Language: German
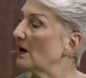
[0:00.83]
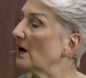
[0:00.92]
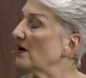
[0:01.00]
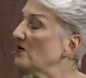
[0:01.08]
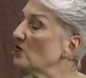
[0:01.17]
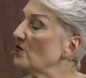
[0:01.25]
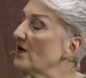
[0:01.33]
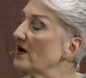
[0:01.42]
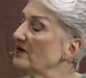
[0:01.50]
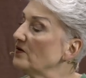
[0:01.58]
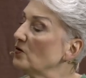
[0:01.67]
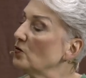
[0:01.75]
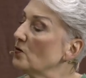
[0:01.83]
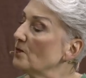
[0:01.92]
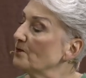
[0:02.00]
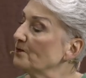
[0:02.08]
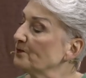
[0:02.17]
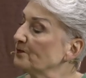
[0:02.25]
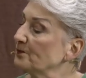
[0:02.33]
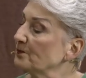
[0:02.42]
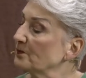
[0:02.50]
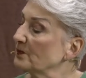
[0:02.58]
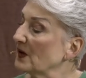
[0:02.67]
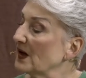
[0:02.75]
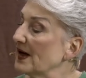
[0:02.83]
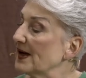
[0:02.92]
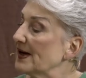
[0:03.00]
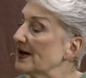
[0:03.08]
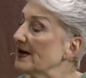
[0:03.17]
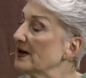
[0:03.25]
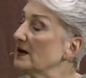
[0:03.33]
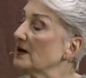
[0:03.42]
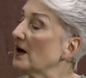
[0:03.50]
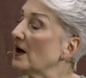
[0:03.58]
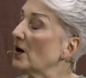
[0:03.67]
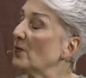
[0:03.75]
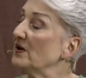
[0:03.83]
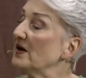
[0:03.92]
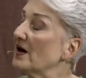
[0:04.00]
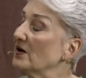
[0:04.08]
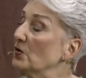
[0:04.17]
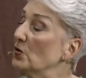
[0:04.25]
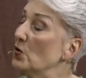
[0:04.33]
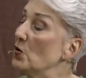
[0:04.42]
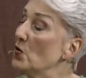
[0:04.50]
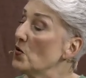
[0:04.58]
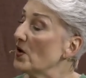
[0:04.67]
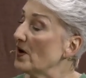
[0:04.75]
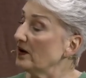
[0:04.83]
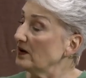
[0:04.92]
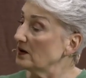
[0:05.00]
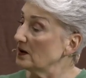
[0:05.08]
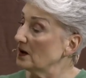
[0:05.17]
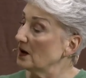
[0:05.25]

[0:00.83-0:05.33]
Also weißt du, ich habe ja gehört,